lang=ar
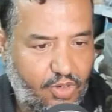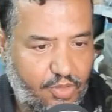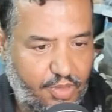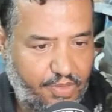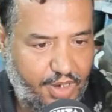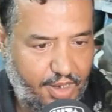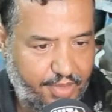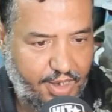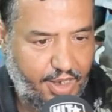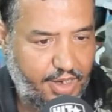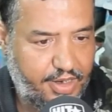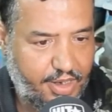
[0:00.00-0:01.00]
ما في الامر
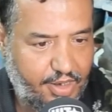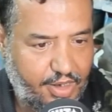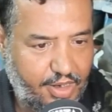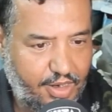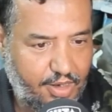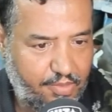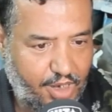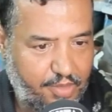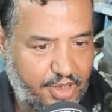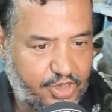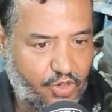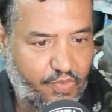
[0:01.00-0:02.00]
ان المغرب
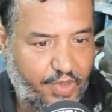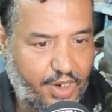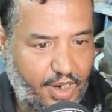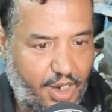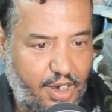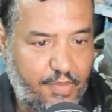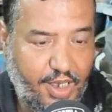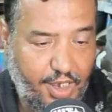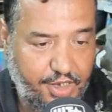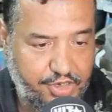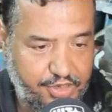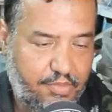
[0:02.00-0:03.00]
يتوفر على
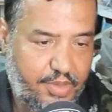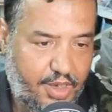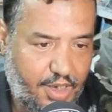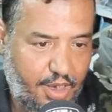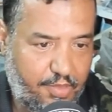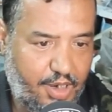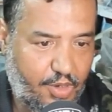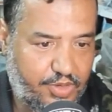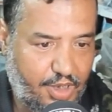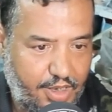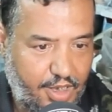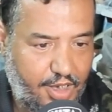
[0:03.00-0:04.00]
المعاش بكامل
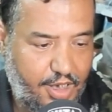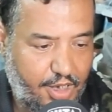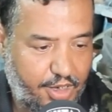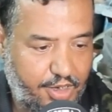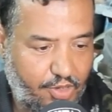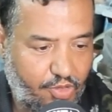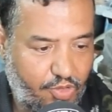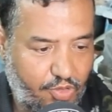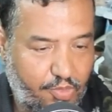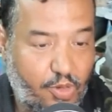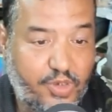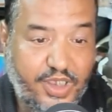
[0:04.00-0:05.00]
الاوصاف الا انه
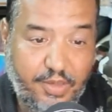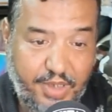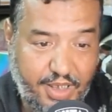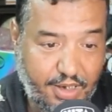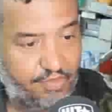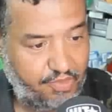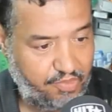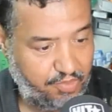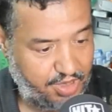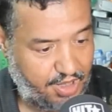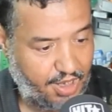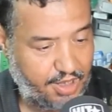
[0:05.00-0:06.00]
موسميه
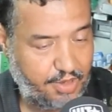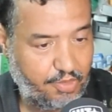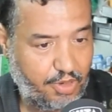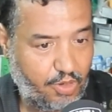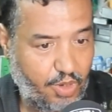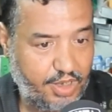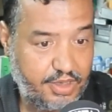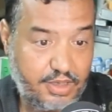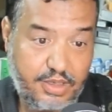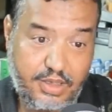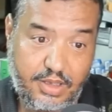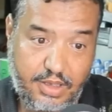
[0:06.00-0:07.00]
مثل هذا الوقت
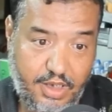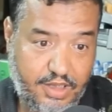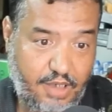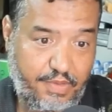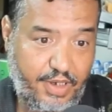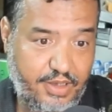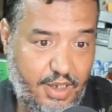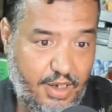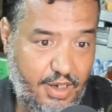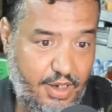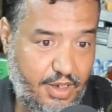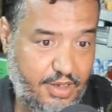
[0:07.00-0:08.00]
يرتفع
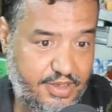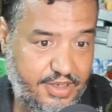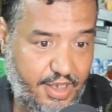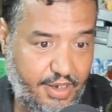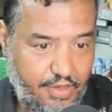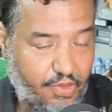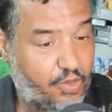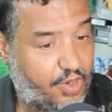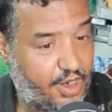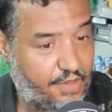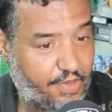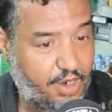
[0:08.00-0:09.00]
السعر
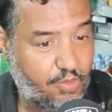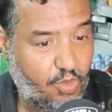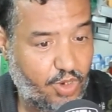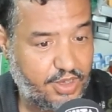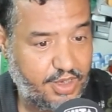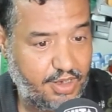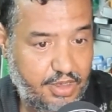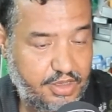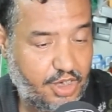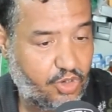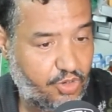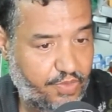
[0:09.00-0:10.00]
ويكلف على المواطن
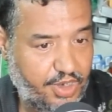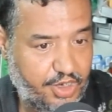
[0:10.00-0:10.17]
تكلفه